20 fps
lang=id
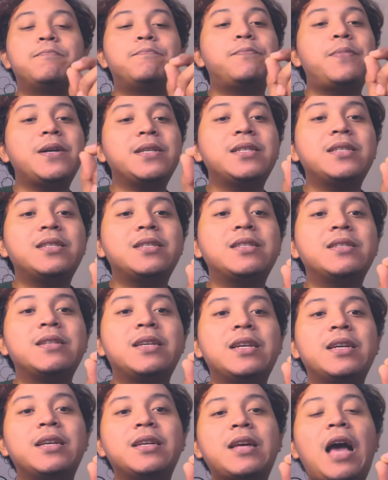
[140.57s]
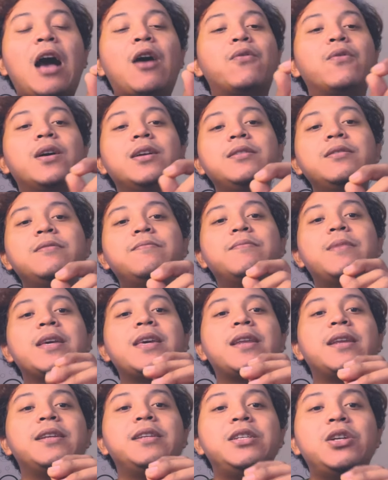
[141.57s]
Pas aku kan
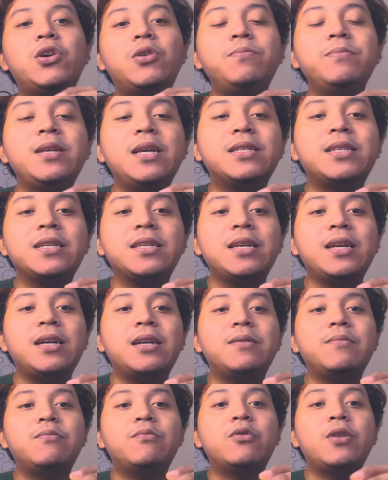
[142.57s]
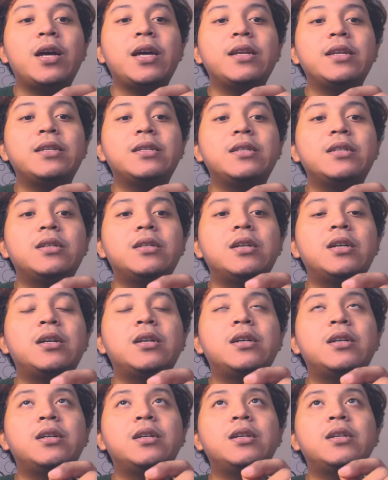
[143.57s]
bayar indihome biasanya mulai
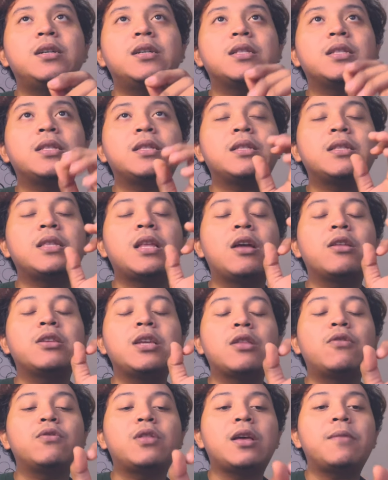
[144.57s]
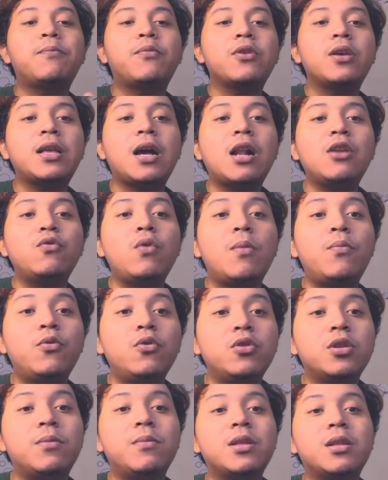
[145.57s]
uh, jatuh temponya tanggal
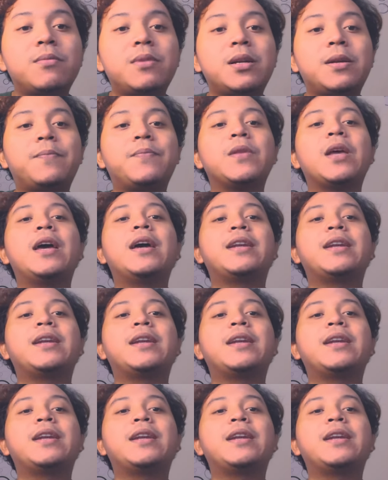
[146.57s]
20 teman-teman.